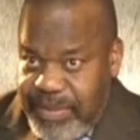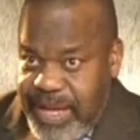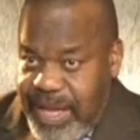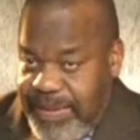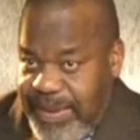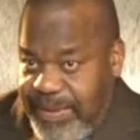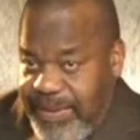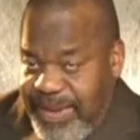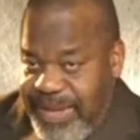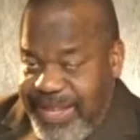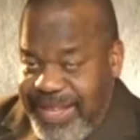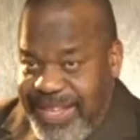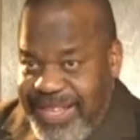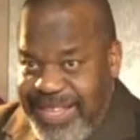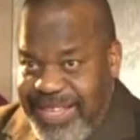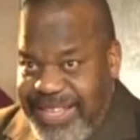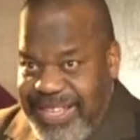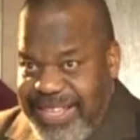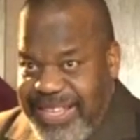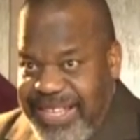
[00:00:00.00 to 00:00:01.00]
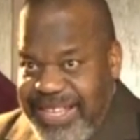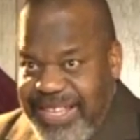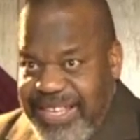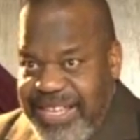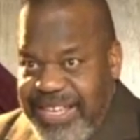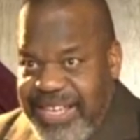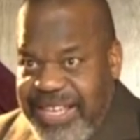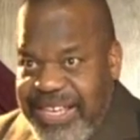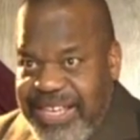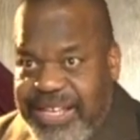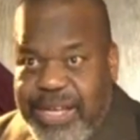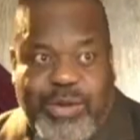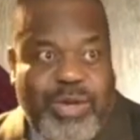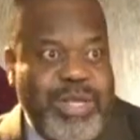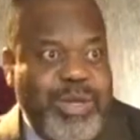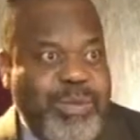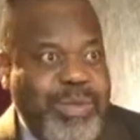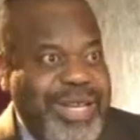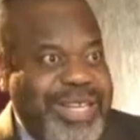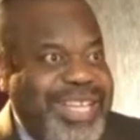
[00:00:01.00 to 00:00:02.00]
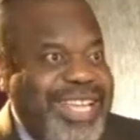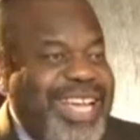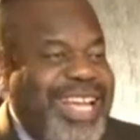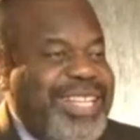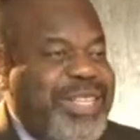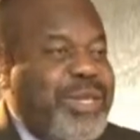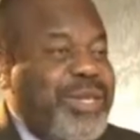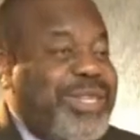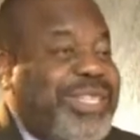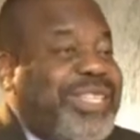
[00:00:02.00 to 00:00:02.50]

Ah ben oui je dois demander à Dieu,